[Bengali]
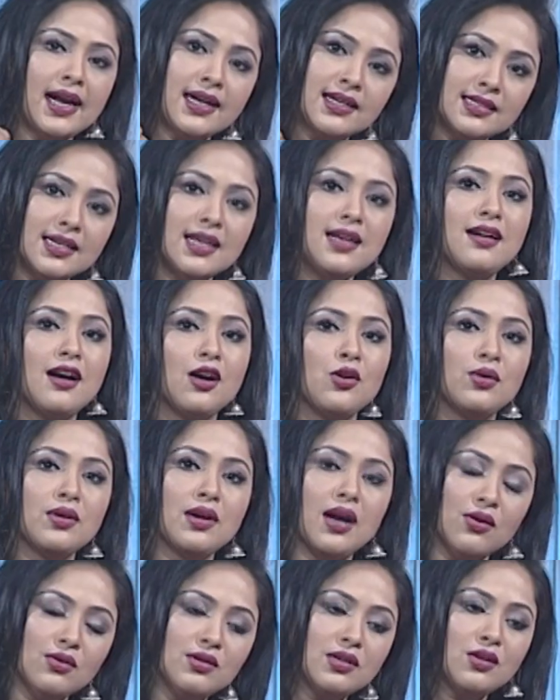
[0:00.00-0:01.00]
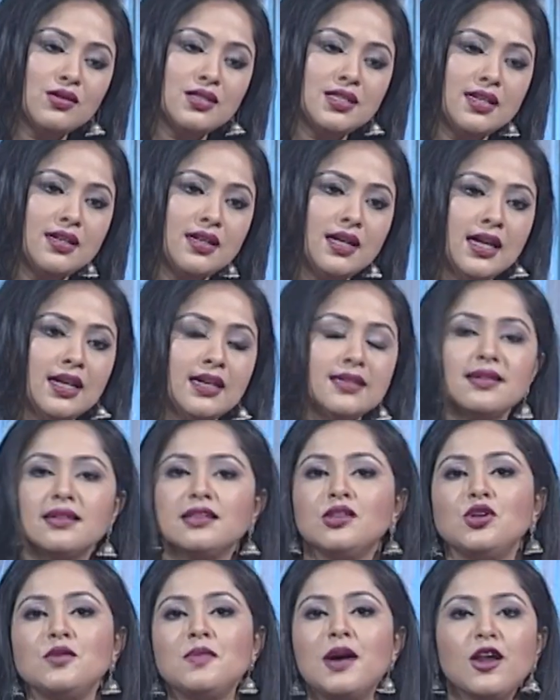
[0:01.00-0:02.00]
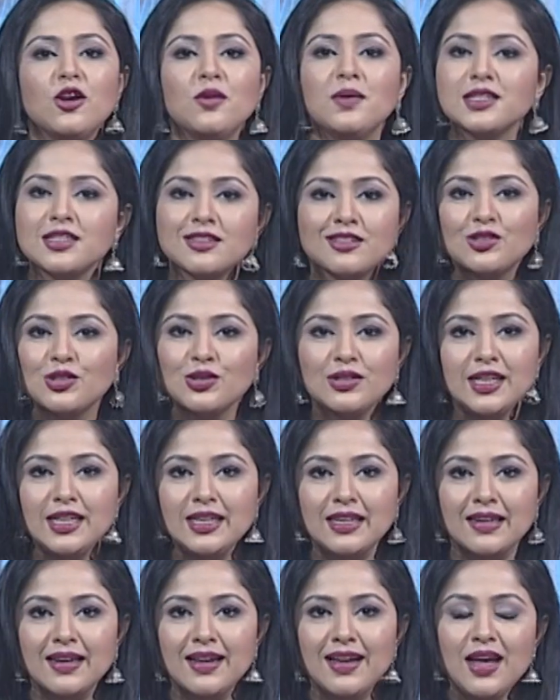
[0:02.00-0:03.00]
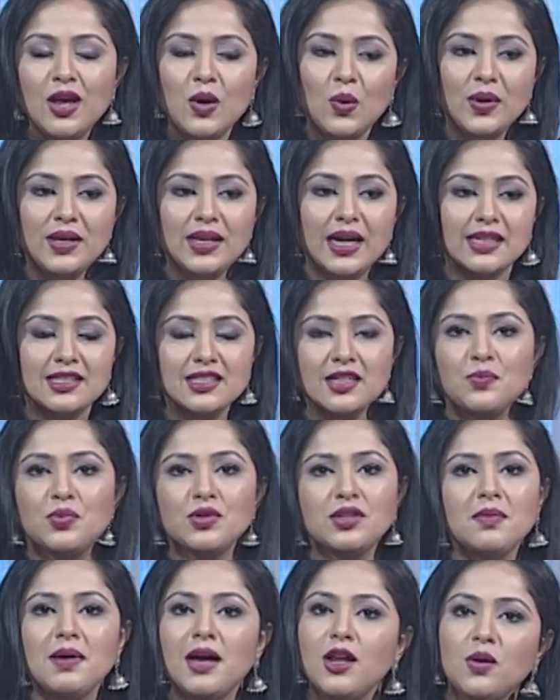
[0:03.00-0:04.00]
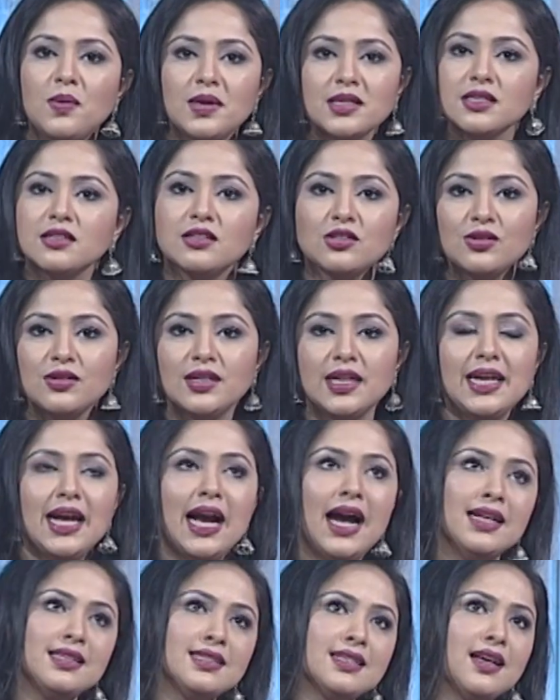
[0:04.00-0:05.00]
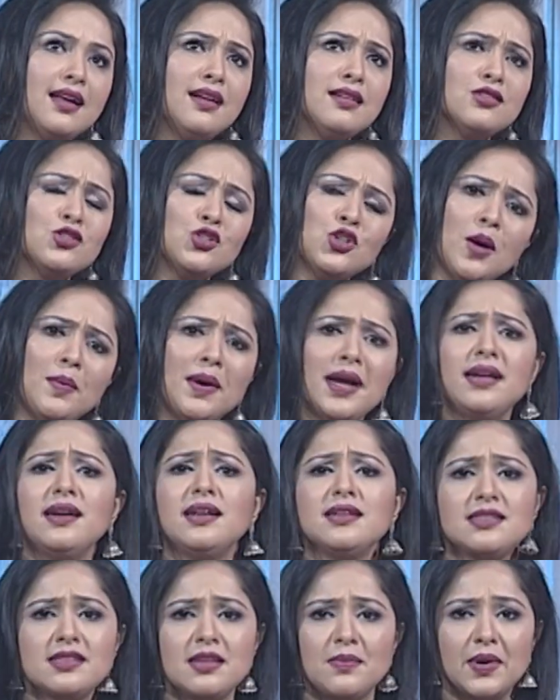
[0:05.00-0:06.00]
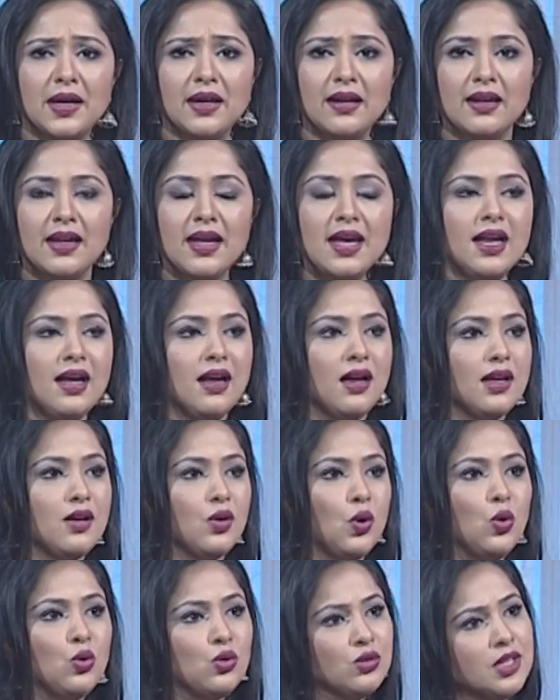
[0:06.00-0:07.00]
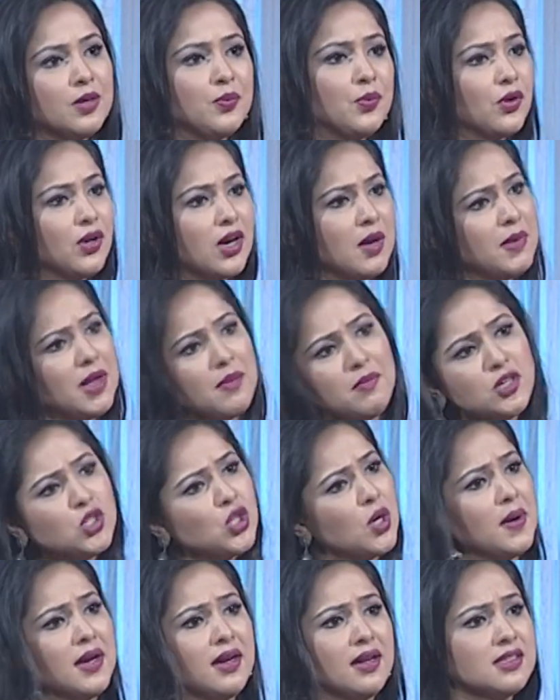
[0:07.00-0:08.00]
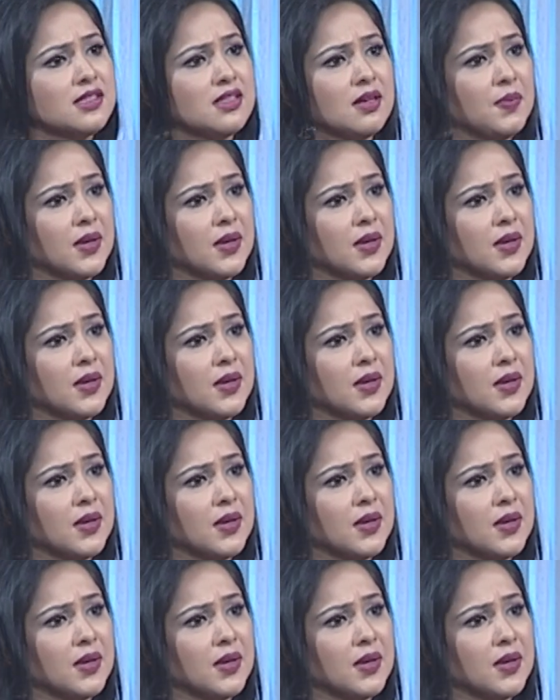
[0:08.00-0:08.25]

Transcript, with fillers: একটাই কারণ কারণটা হচ্ছে তাদের ওই ভালোবাসাটা তো নেই ওই নাচের প্রতি ভালোবাসাটা তো নেই আজকাল সবাই নাচতে পারে এই হলুদের প্রোগ্রামে আমরা সবাই নাচতে